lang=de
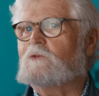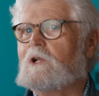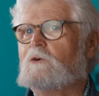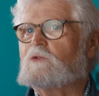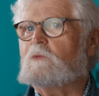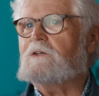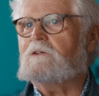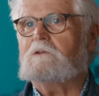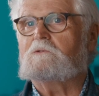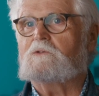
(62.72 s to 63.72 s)
und
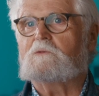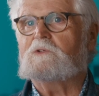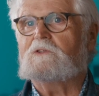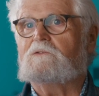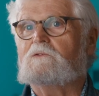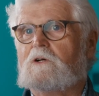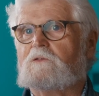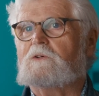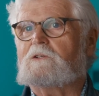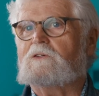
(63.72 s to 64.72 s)
Lautsprechern und bin
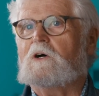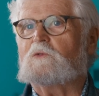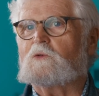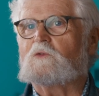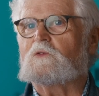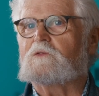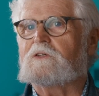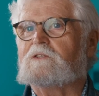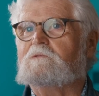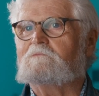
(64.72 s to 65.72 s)
also wirklich absolut
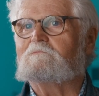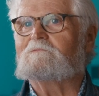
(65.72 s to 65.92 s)
zufrieden.